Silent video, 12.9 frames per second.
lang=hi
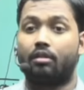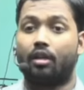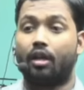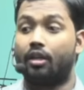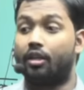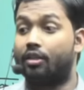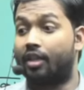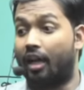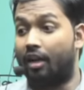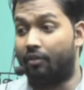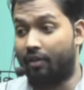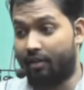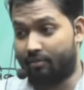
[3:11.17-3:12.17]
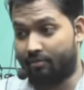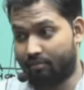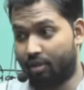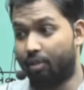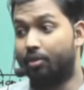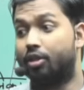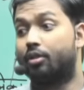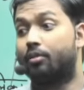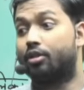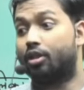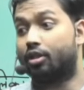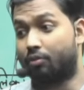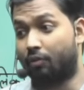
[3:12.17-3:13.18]
हरीश सालवे ये भी
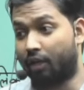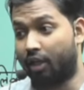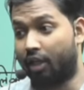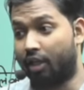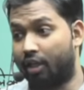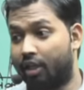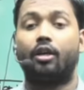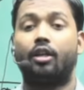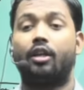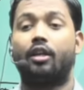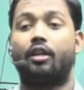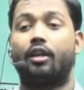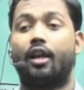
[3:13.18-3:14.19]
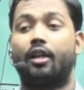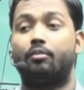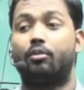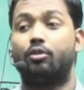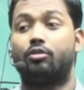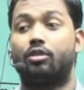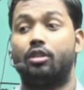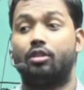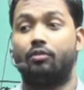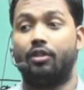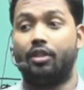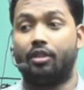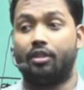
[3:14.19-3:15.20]
जबरदस्त वकील हैं एक राजमनु
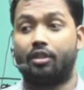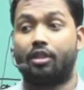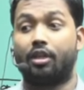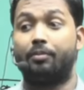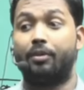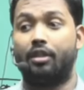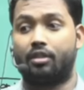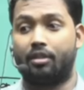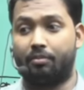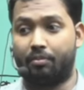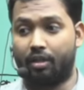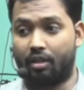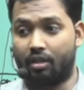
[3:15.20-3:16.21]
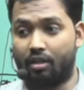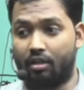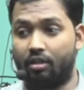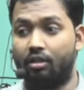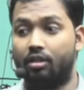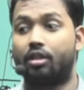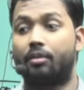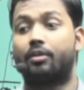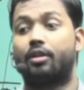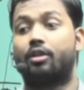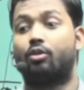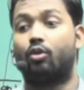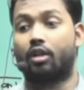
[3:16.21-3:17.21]
सिंधवी कपिल सिब्बल सब
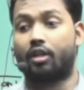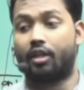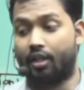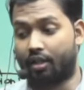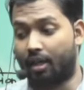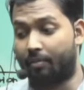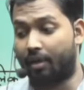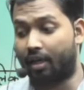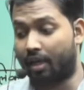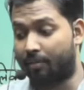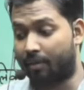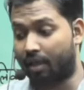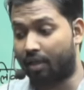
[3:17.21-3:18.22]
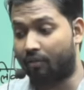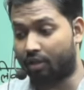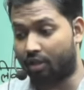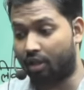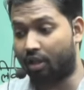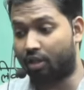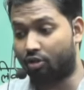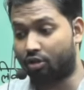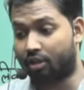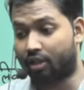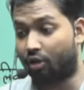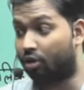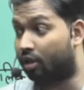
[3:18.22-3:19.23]
कोर्ट के इतना बड़का बड़का वकील है लोग
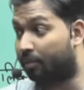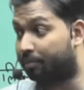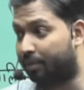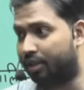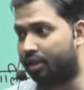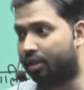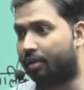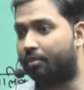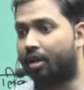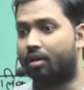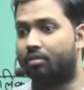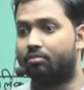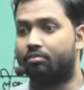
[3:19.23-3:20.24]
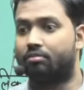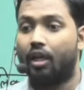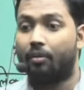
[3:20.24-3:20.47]
जिसका कोई ना पी चिदम्बरम